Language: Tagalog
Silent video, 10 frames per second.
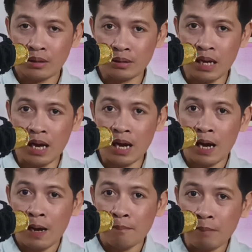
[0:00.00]
na
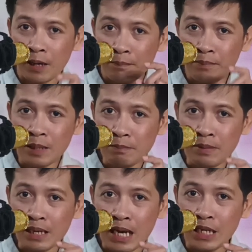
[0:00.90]

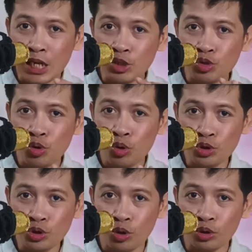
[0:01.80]
magbibigay ng
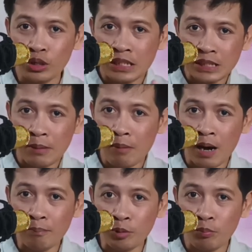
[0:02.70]
solusyon sa
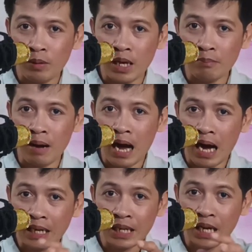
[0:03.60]
mga problema
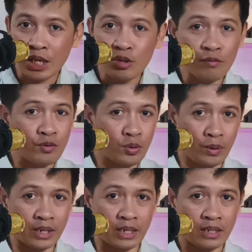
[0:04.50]
ng iyong
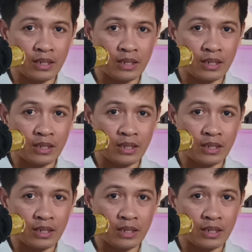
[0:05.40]
viewer.